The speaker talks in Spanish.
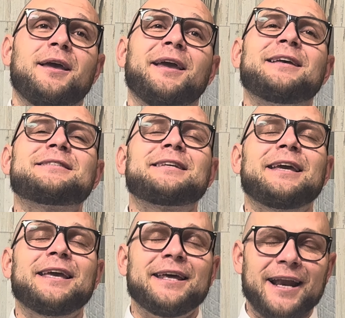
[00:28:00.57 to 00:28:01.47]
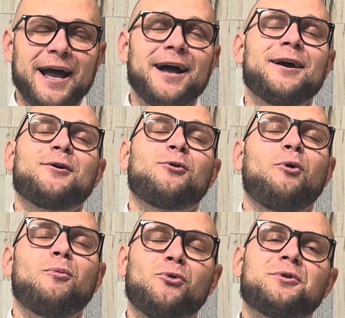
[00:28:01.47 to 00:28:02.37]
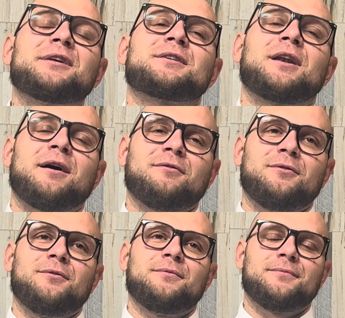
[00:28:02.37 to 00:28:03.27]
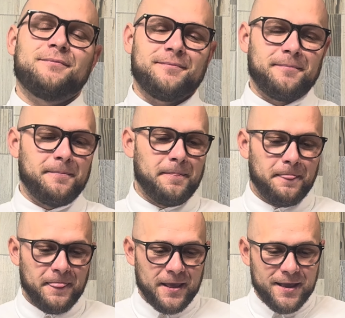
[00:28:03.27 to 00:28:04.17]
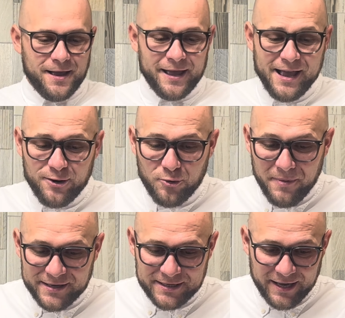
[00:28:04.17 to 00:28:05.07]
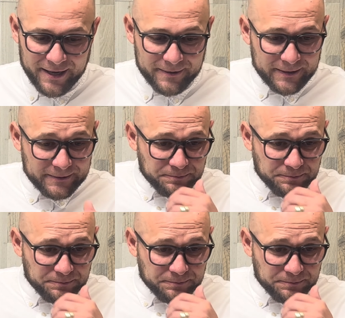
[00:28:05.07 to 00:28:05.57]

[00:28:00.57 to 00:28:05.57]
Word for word: es que era como un esclavo. Hay algo más que